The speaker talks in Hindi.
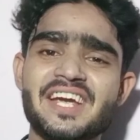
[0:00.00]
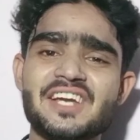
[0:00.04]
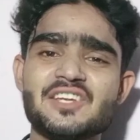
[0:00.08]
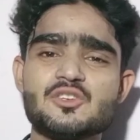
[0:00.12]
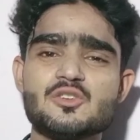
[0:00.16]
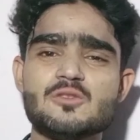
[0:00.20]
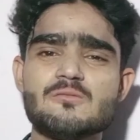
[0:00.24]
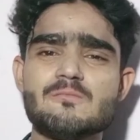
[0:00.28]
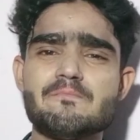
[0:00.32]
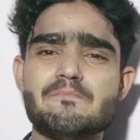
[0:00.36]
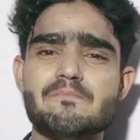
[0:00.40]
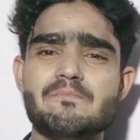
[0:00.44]
है कि
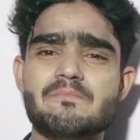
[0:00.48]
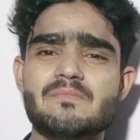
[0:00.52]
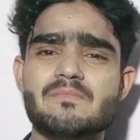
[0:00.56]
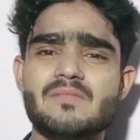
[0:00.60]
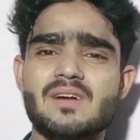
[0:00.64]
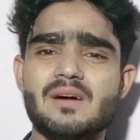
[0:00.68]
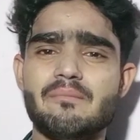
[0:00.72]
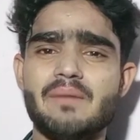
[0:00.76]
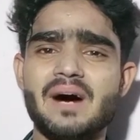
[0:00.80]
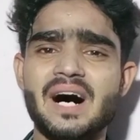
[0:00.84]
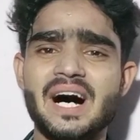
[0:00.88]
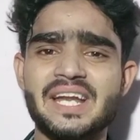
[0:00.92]
जो
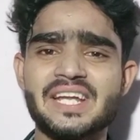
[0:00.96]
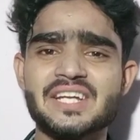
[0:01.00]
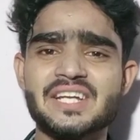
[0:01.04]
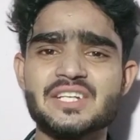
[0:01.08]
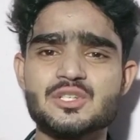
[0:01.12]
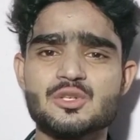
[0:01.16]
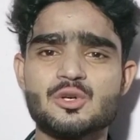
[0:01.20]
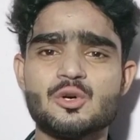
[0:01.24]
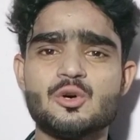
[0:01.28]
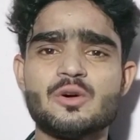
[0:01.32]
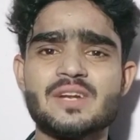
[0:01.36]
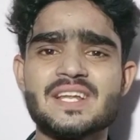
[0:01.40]

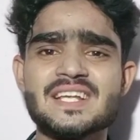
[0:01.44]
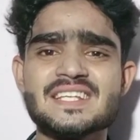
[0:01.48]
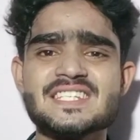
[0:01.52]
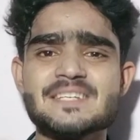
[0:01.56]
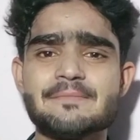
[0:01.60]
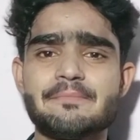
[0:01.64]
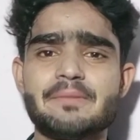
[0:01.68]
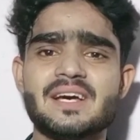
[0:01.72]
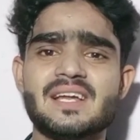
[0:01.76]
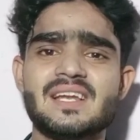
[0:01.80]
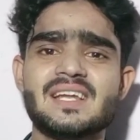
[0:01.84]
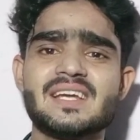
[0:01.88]
बारिश होने
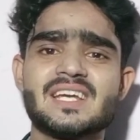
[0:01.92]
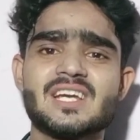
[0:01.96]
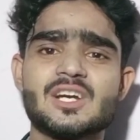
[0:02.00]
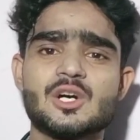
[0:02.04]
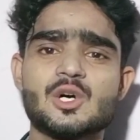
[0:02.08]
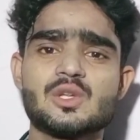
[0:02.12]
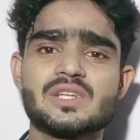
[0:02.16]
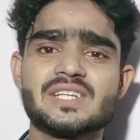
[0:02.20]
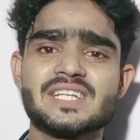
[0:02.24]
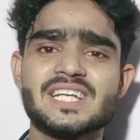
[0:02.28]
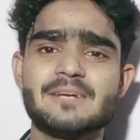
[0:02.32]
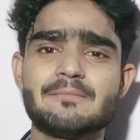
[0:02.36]
से पहले
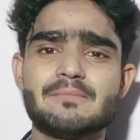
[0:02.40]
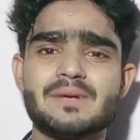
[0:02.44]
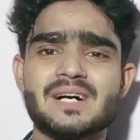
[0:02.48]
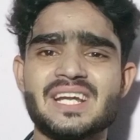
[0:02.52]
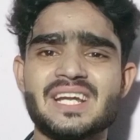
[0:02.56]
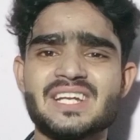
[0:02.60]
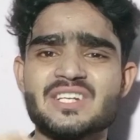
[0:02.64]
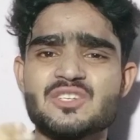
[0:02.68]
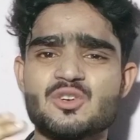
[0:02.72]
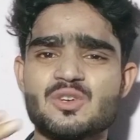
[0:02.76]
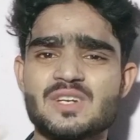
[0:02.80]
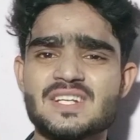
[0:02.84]
क्या होती है
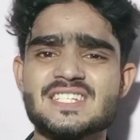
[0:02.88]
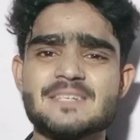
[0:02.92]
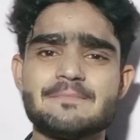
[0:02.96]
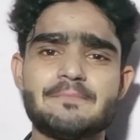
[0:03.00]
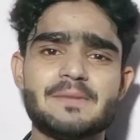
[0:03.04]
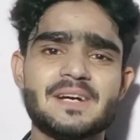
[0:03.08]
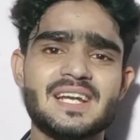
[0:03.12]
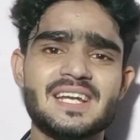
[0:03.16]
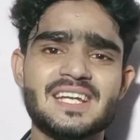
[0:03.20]
बारिश होने से